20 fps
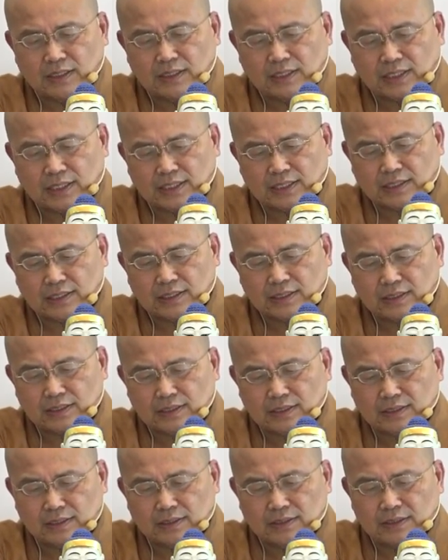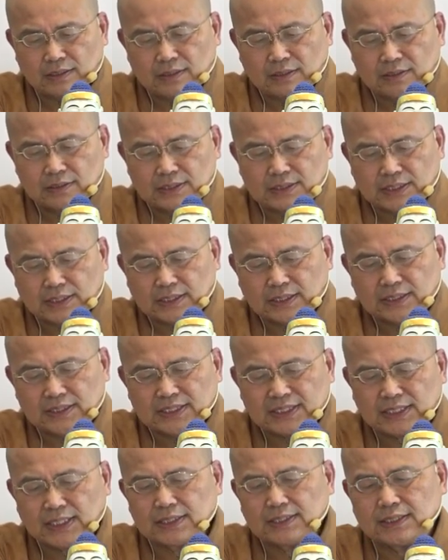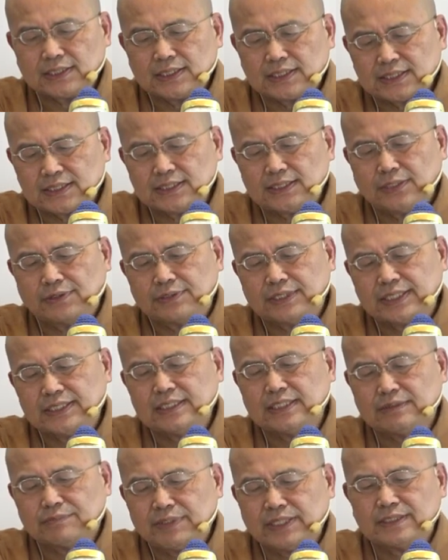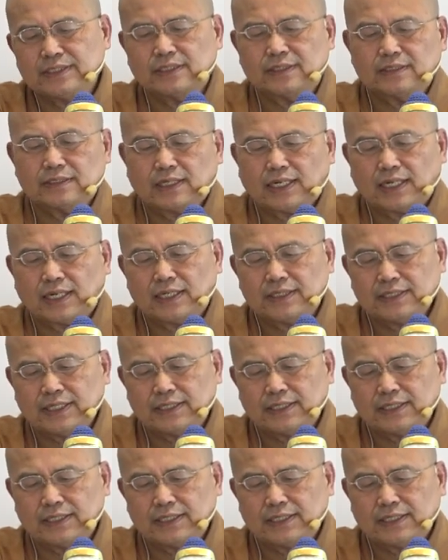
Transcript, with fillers: 那这个色是六根里面的啊，